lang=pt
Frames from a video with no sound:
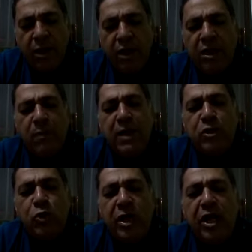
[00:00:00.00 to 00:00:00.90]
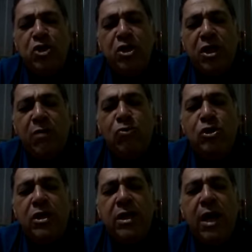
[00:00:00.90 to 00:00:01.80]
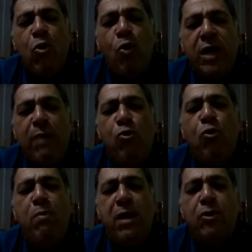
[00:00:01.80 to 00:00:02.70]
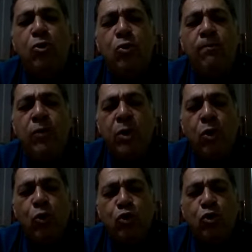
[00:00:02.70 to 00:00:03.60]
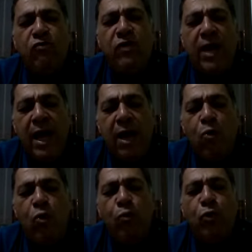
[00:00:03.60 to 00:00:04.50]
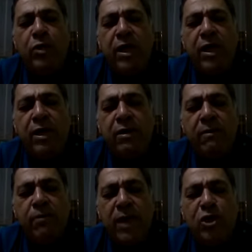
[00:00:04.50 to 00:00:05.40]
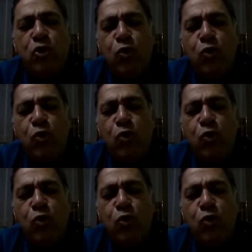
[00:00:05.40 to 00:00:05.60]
e também, Senhor, acreditamos que a qualquer momento o Senhor virá com poder nas